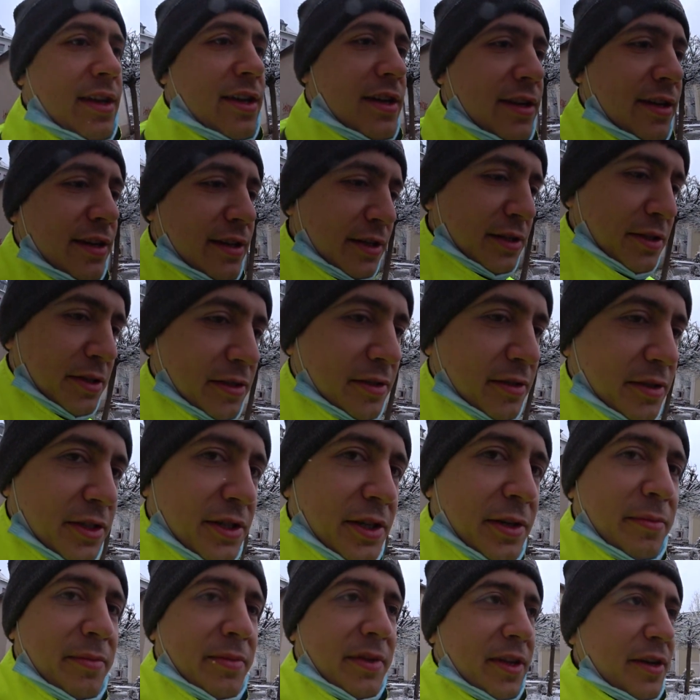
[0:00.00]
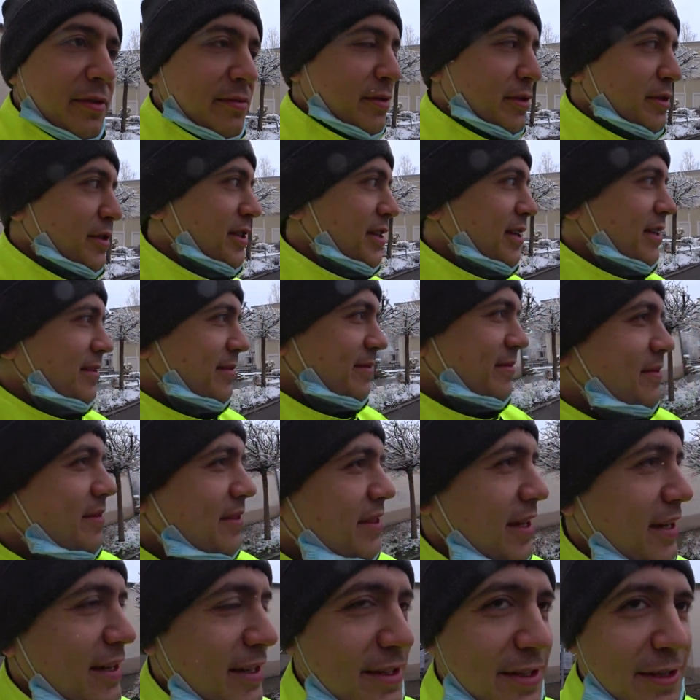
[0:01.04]
Jakaś ciemna woda.
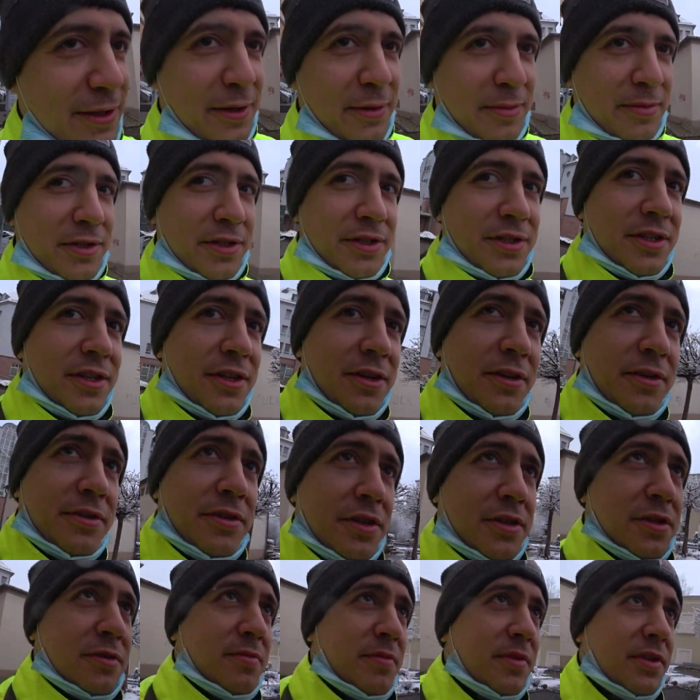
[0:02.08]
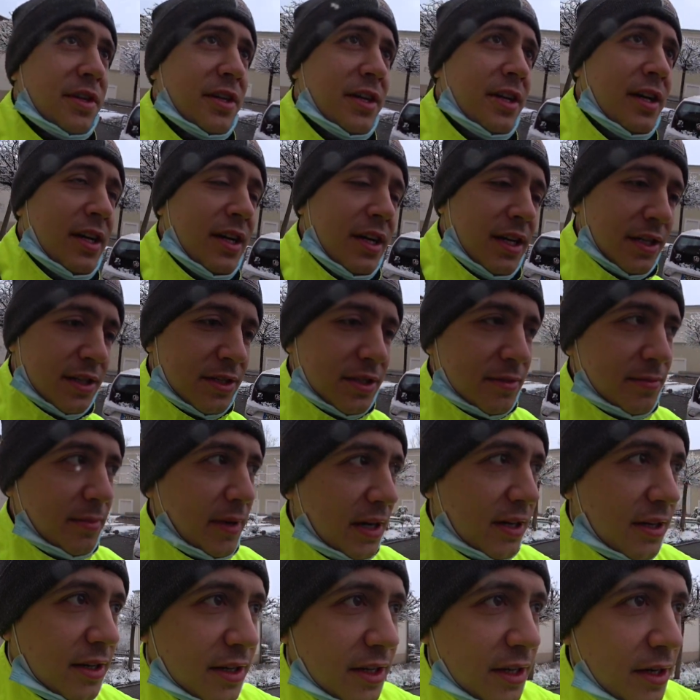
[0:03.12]
Ale dobrze, że chociażby
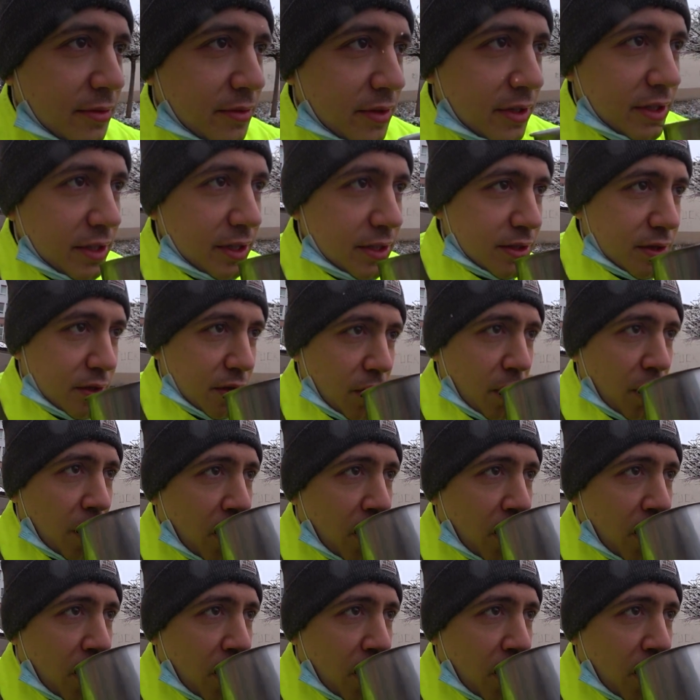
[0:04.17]
smak kawy jest.